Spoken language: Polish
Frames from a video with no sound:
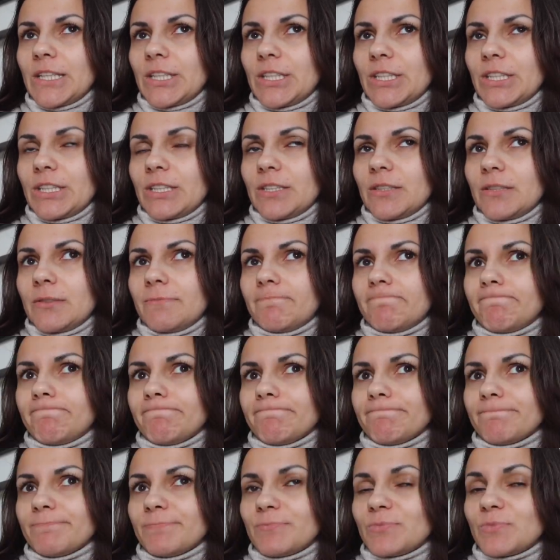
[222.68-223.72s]
I
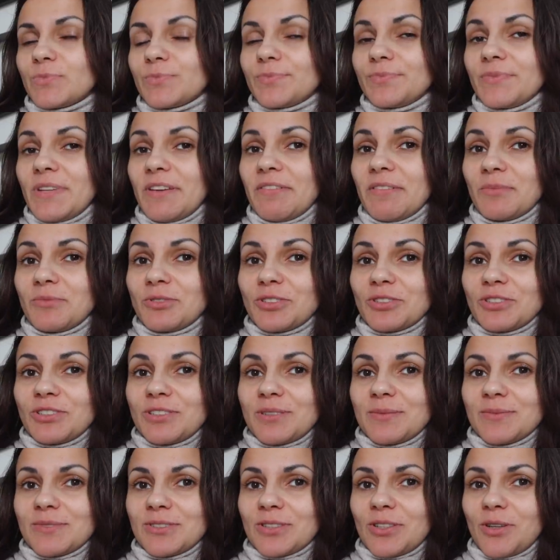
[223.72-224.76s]
nie wiem, co z
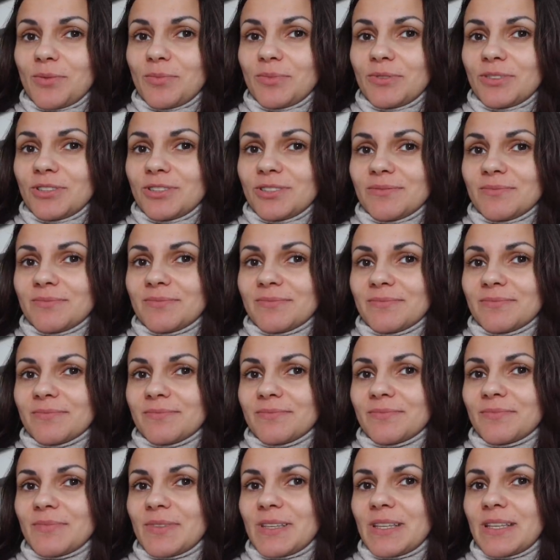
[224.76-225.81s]
tym zrobić.
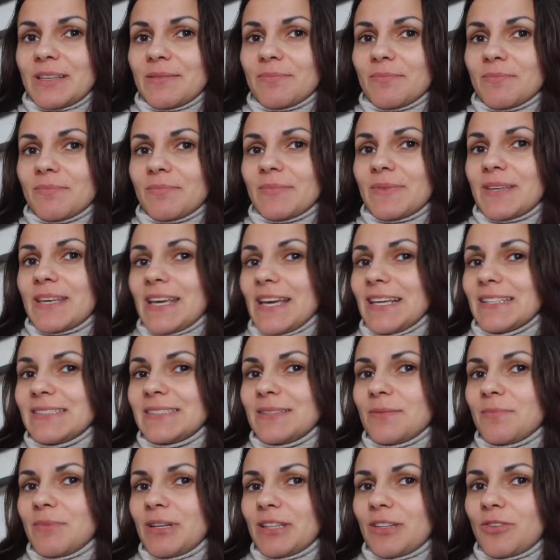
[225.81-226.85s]
Mm, ja
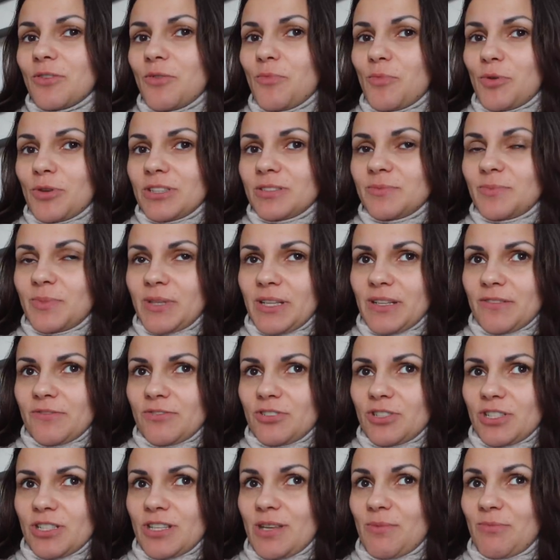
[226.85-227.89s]
jestem matką po raz
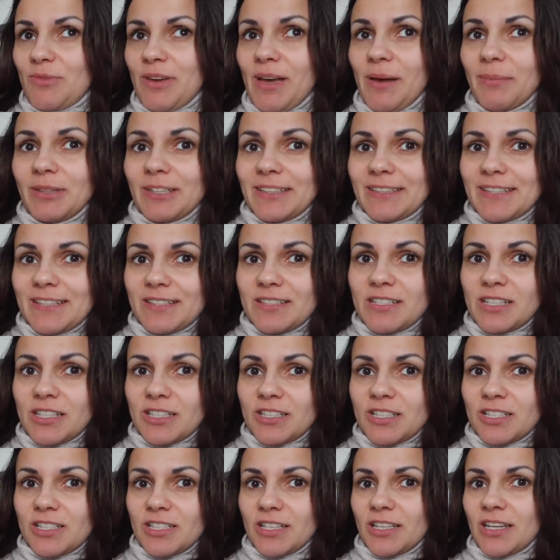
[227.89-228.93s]
pierwszy, nie miałam nigdy
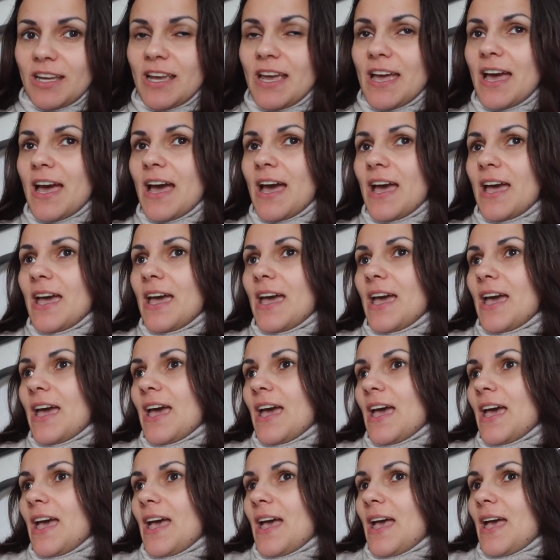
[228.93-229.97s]
dzieci.
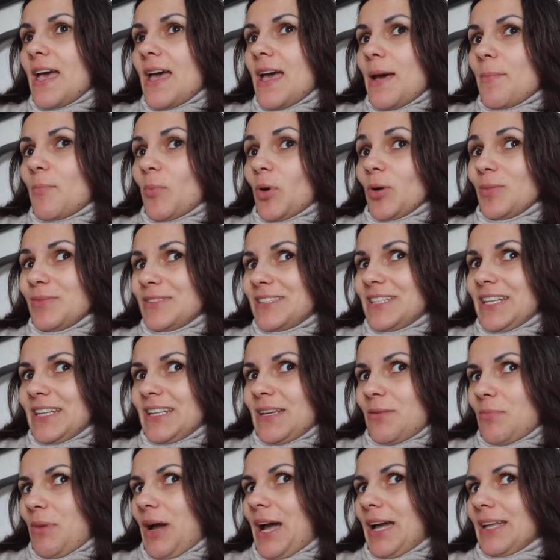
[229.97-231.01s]
Moim
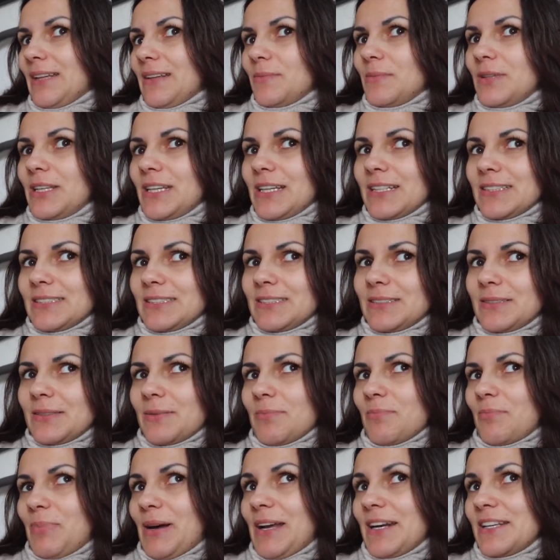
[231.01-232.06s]
zdaniem Adam jest
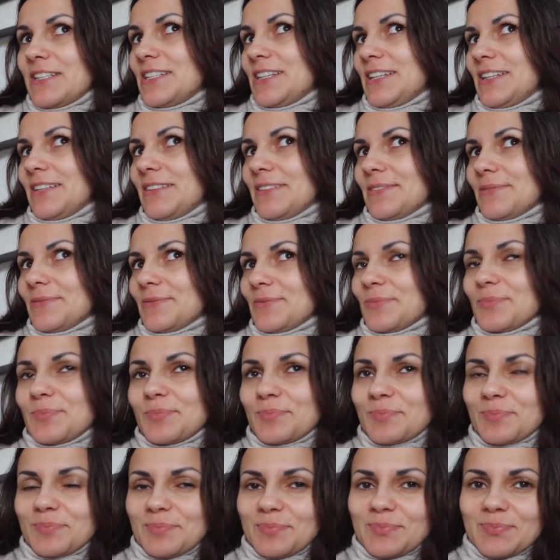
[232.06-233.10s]
bardziej
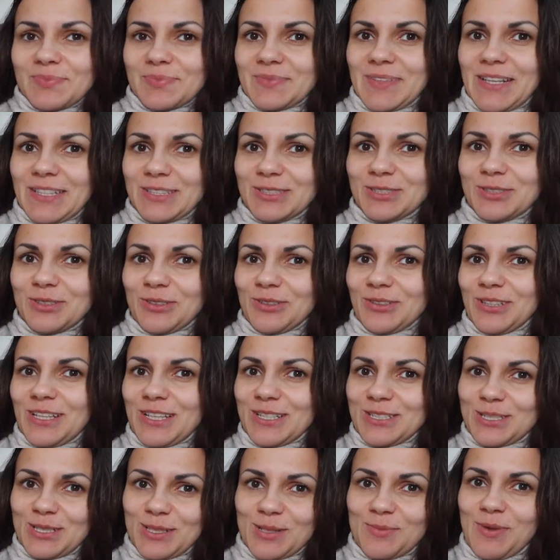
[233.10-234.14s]
na
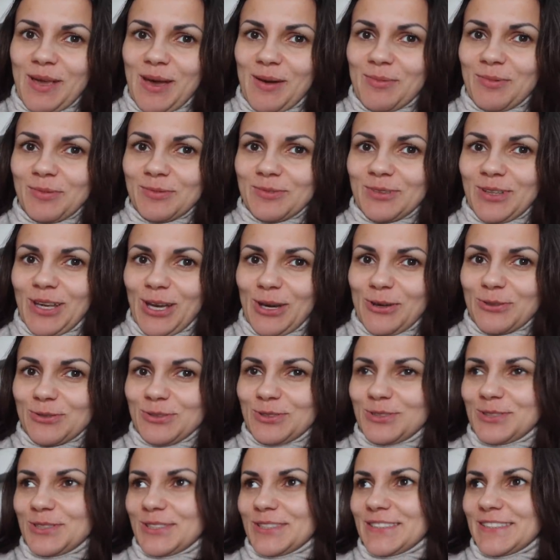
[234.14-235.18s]
stronie, jeżeli miałabym to
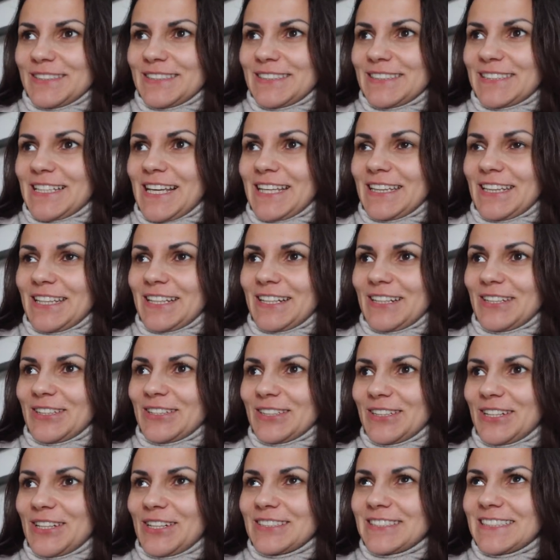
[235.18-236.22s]
jakoś skatery,
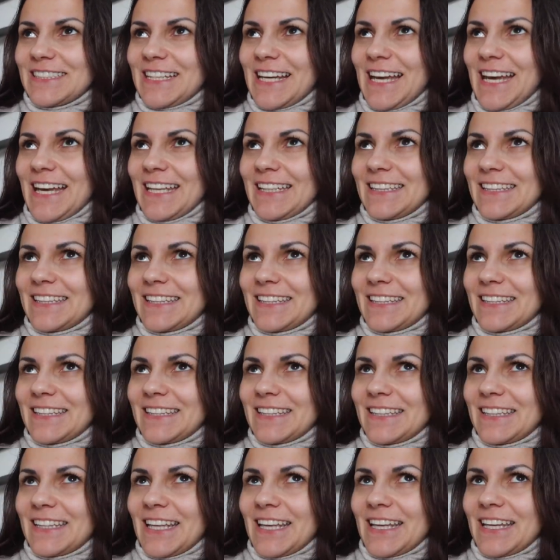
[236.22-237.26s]

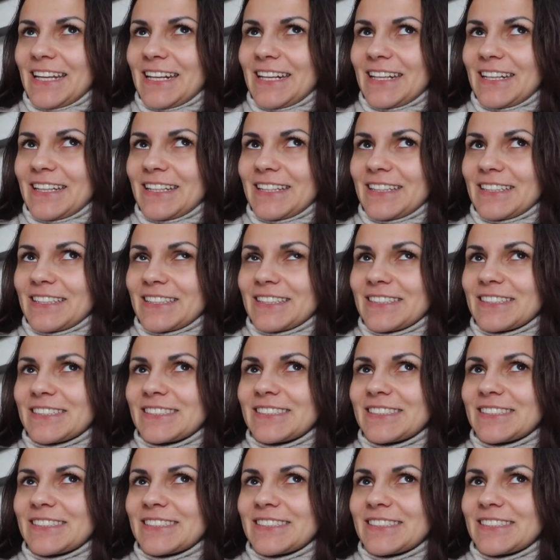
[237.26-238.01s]
skatery,